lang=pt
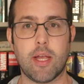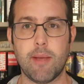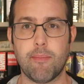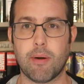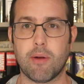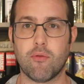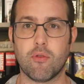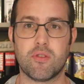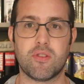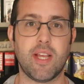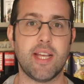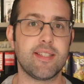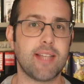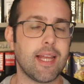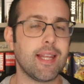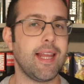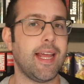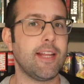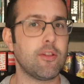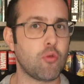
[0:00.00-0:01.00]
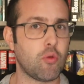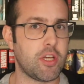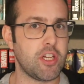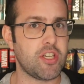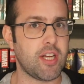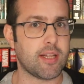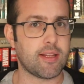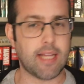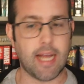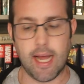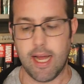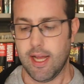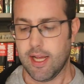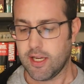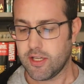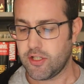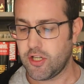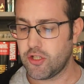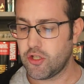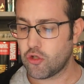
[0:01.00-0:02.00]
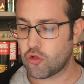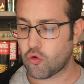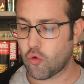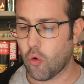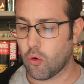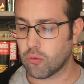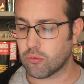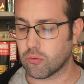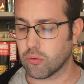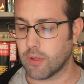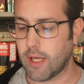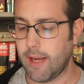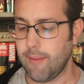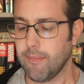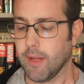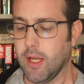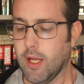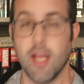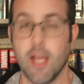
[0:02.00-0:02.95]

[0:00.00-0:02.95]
aí para vocês, além do que já está de desconto, né?